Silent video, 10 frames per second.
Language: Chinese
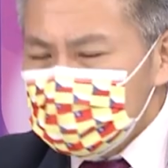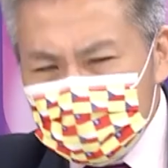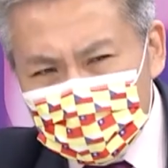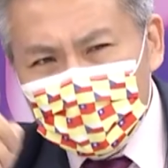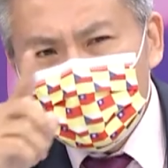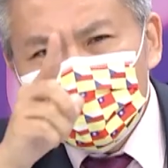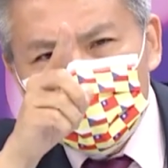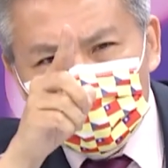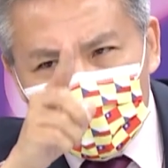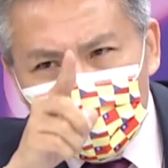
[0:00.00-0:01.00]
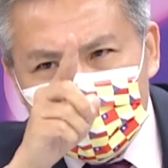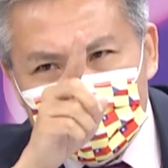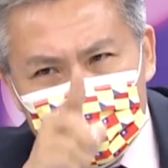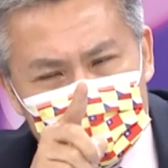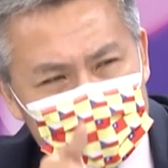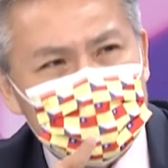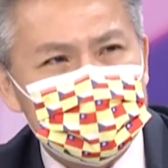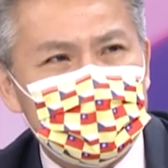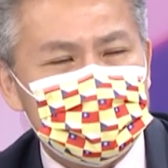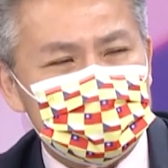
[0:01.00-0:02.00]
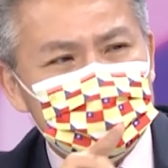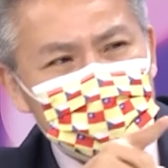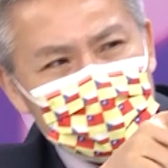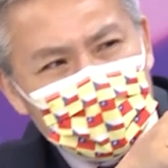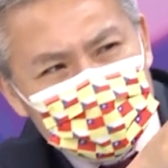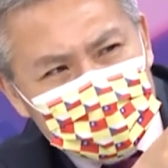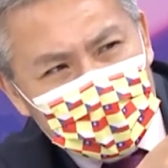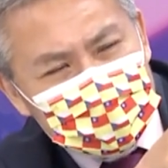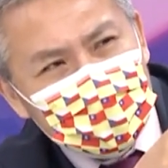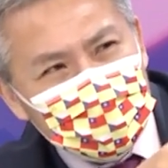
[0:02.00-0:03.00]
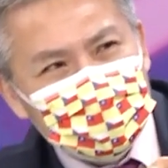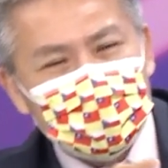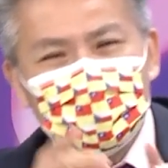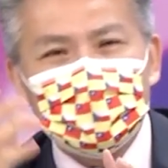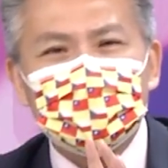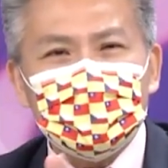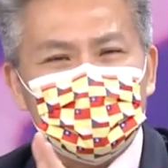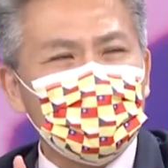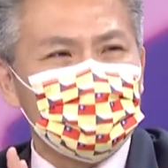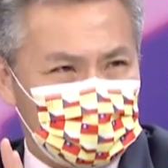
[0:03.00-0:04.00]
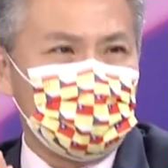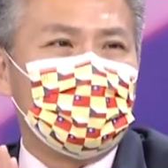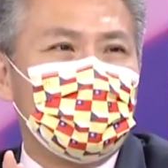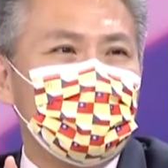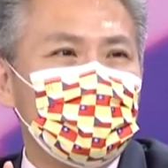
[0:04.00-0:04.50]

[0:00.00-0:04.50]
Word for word: 今天主要会纠结成这样子，是因为他认为说这个动作